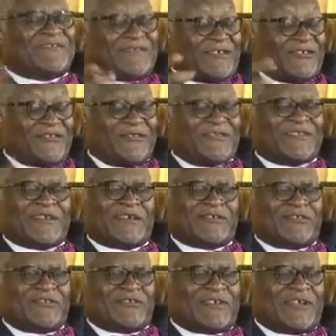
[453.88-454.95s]
ça c'est
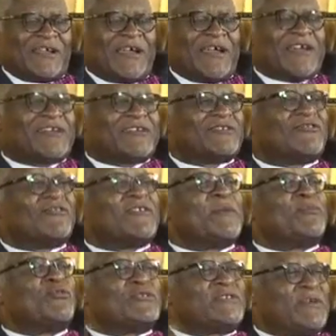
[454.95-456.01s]
intéressant ça. J'ai donc
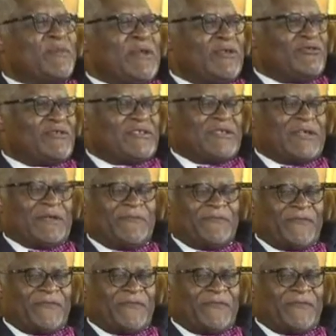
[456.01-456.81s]
déposé mes dossiers